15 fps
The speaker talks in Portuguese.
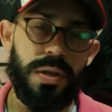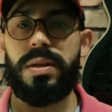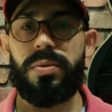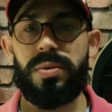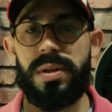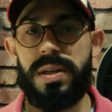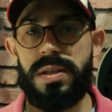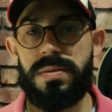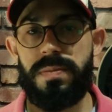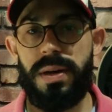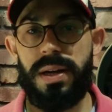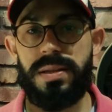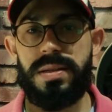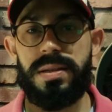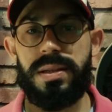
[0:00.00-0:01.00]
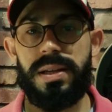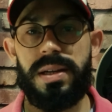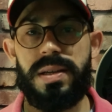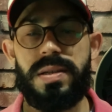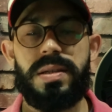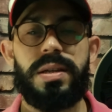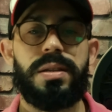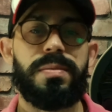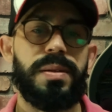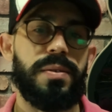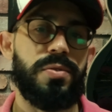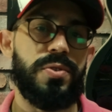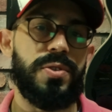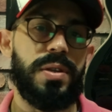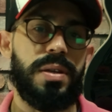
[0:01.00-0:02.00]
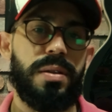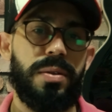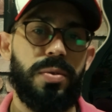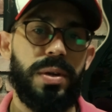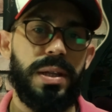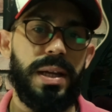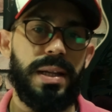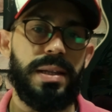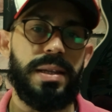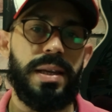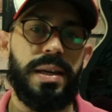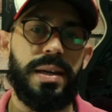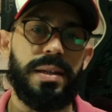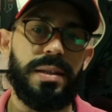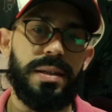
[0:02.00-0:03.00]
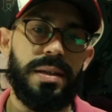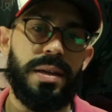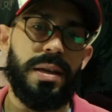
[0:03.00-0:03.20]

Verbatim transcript: São três partes interessantes para você incluir na dieta